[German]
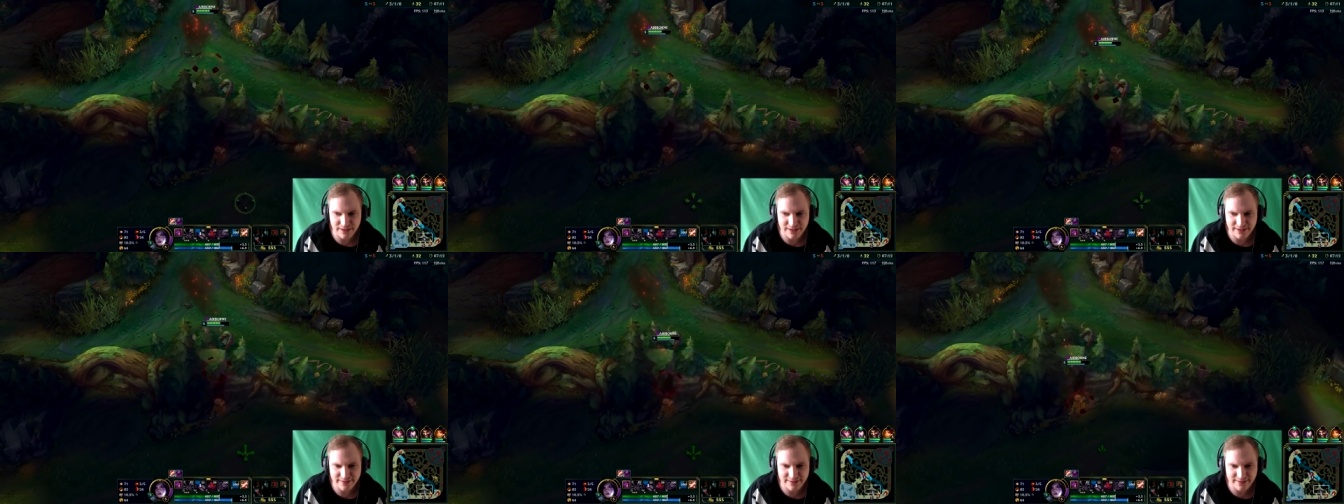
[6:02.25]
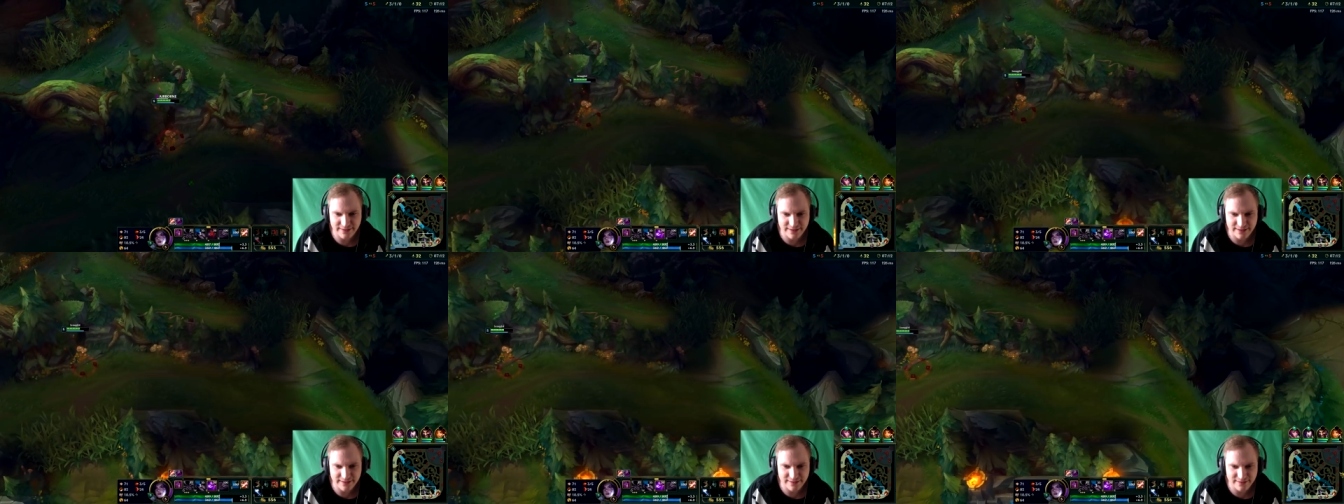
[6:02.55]
Ah, die
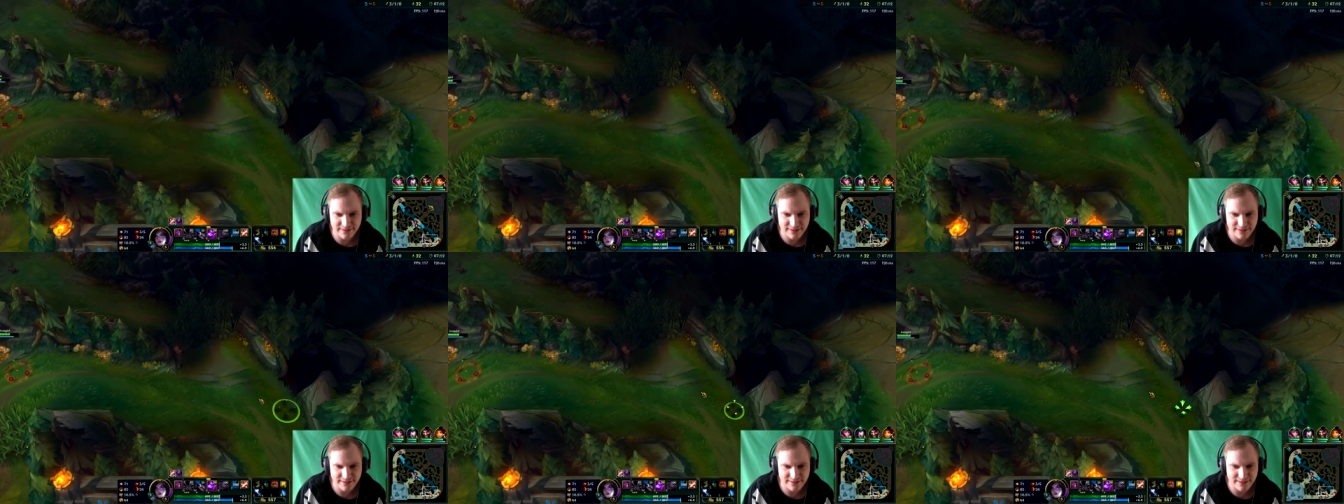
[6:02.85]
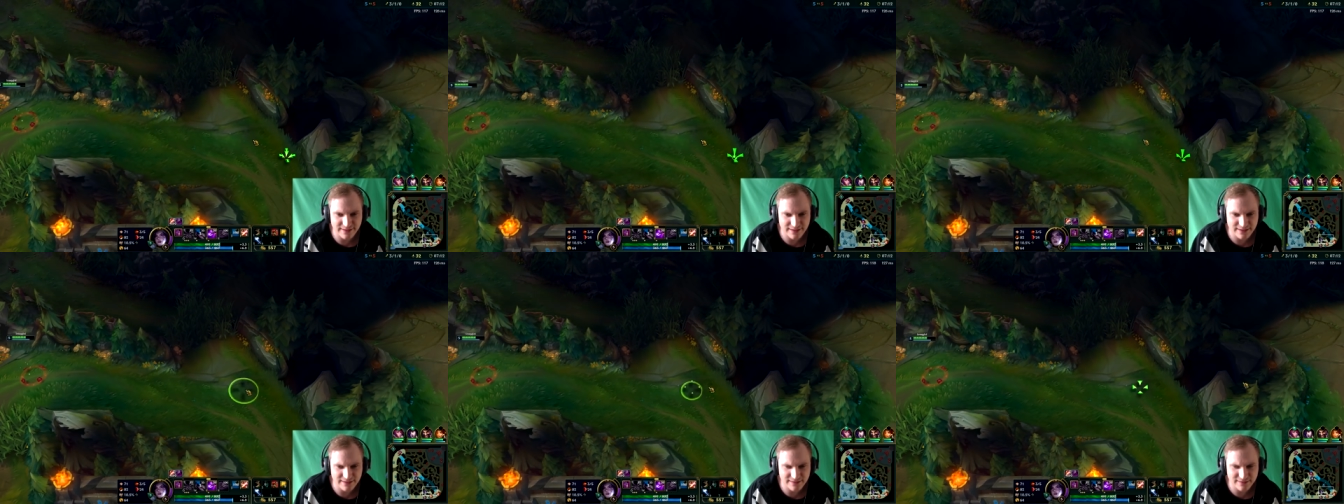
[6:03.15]
Dinger sind nicht
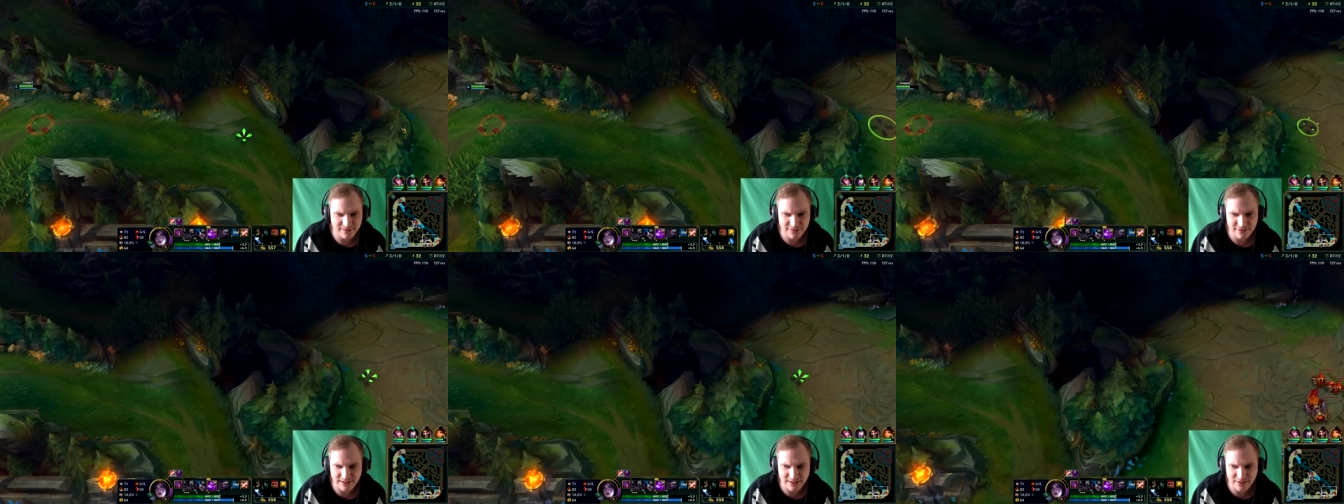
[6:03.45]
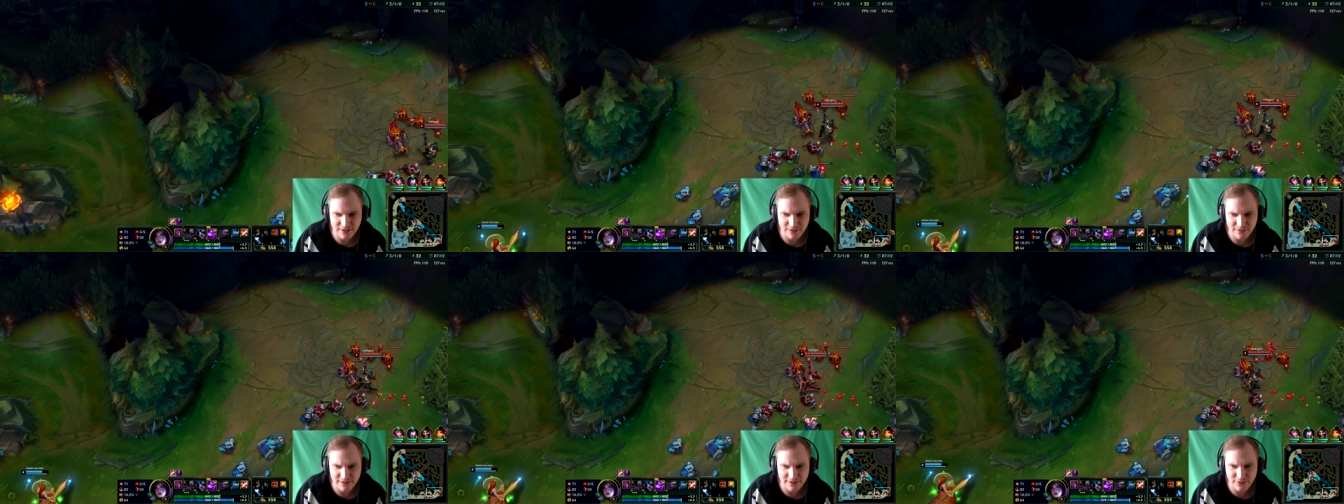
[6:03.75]
da. Vielleicht
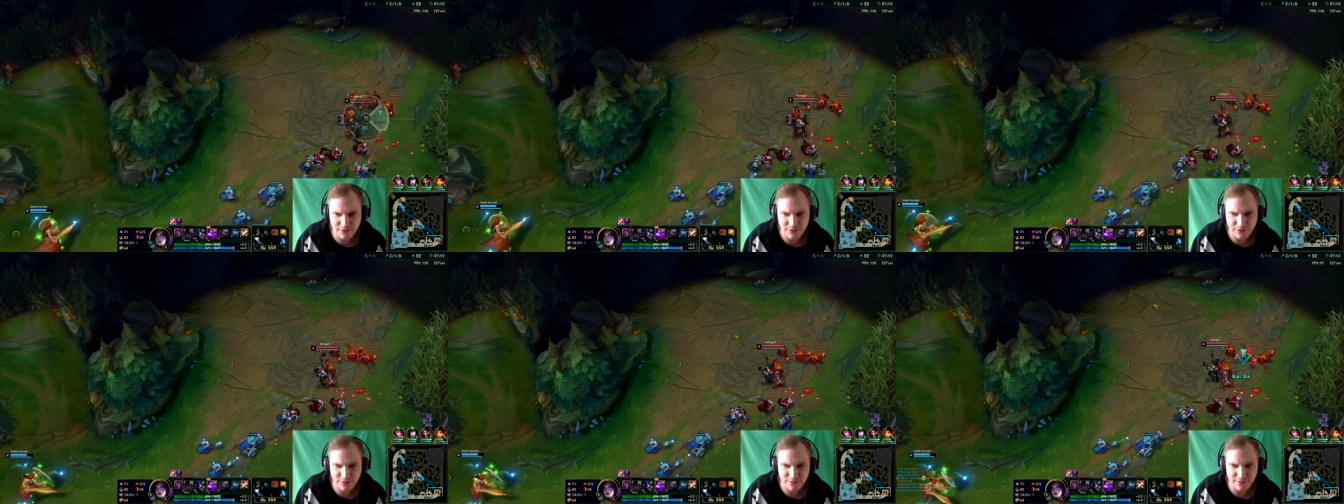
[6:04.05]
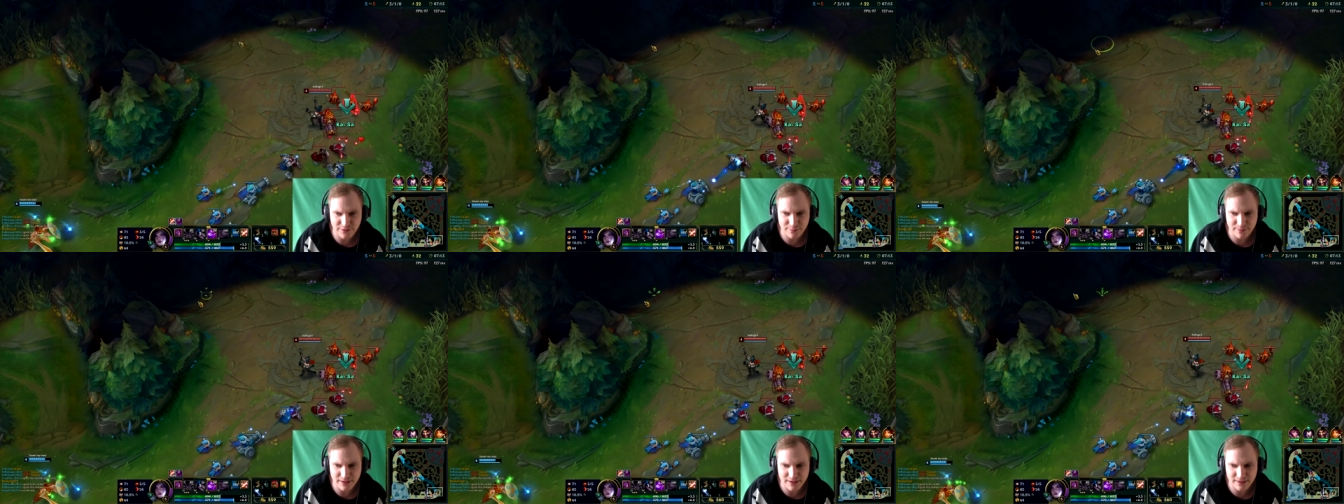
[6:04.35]
können wir ja trotzdem
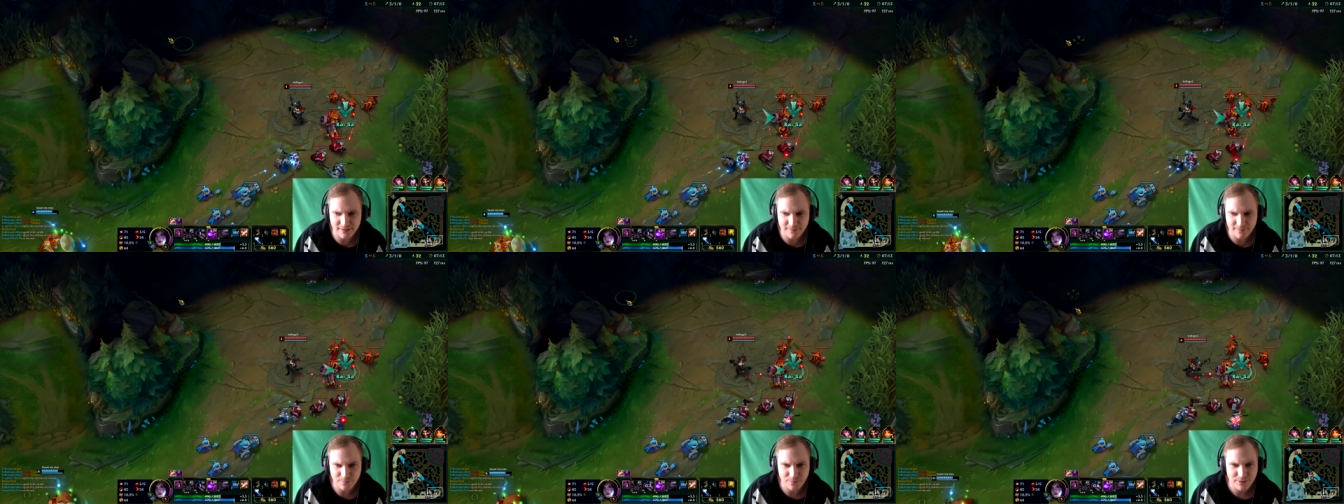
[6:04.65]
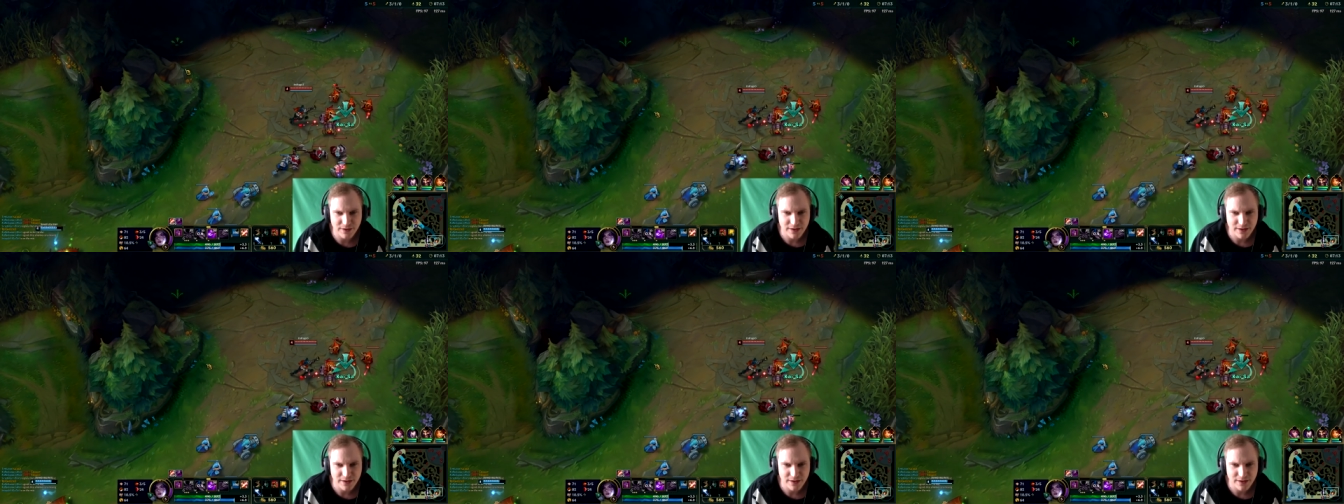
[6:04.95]
was machen.